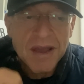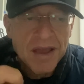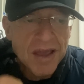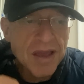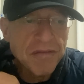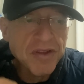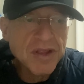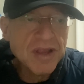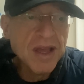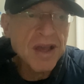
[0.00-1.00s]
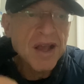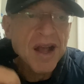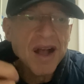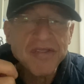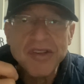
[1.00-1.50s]
EVT
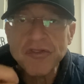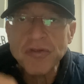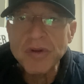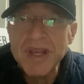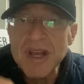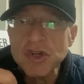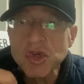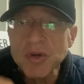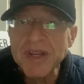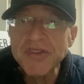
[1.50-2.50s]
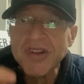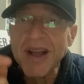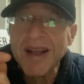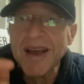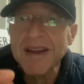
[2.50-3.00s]
Assessoria Jurídica
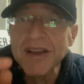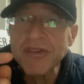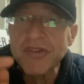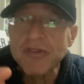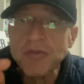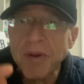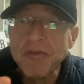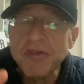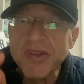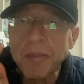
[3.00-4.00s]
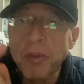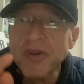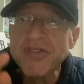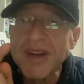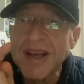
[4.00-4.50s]
garante isso para você.
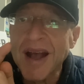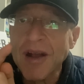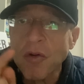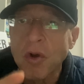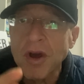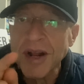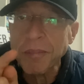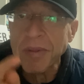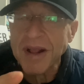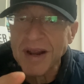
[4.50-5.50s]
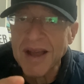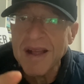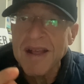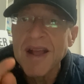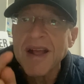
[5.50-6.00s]
Pode ligar agora para lá,
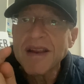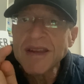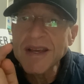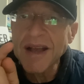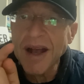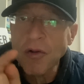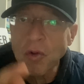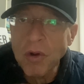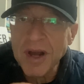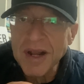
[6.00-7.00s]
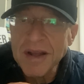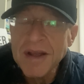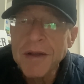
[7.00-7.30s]
liga agora,